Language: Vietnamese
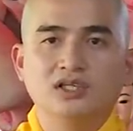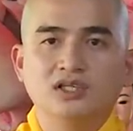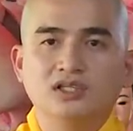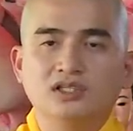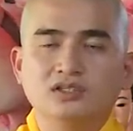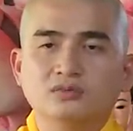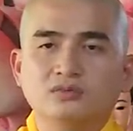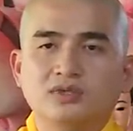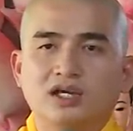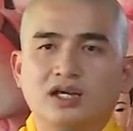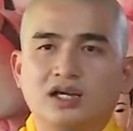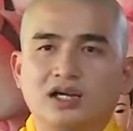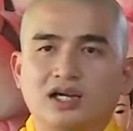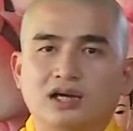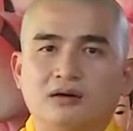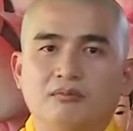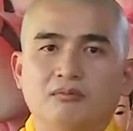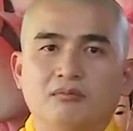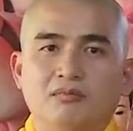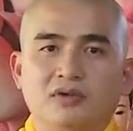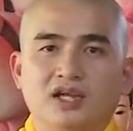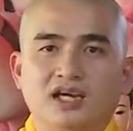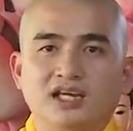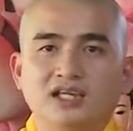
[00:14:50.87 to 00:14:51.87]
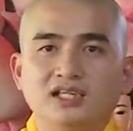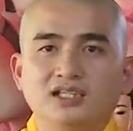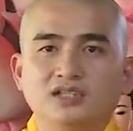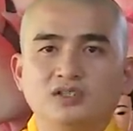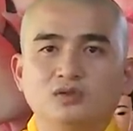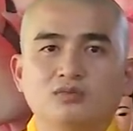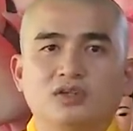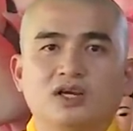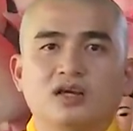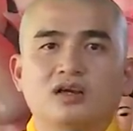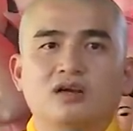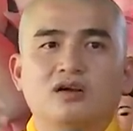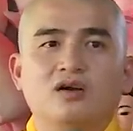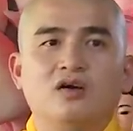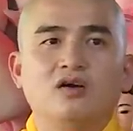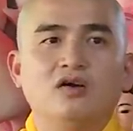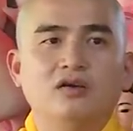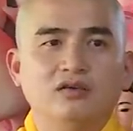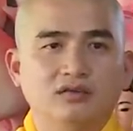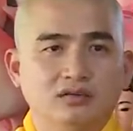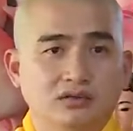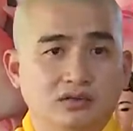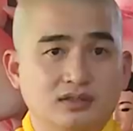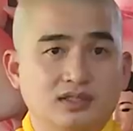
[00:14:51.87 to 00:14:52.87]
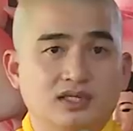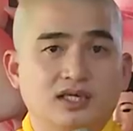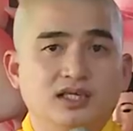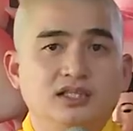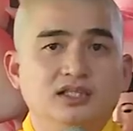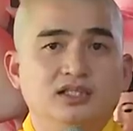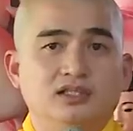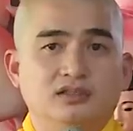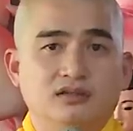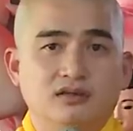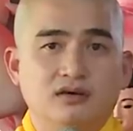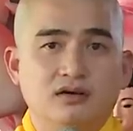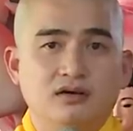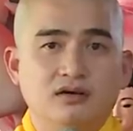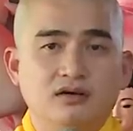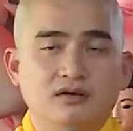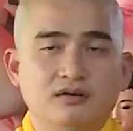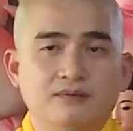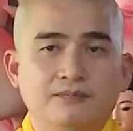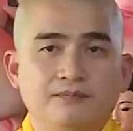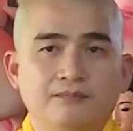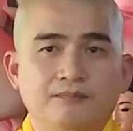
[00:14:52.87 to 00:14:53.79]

để chúng ta cầm lấy, chúng ta có được cái gì đó.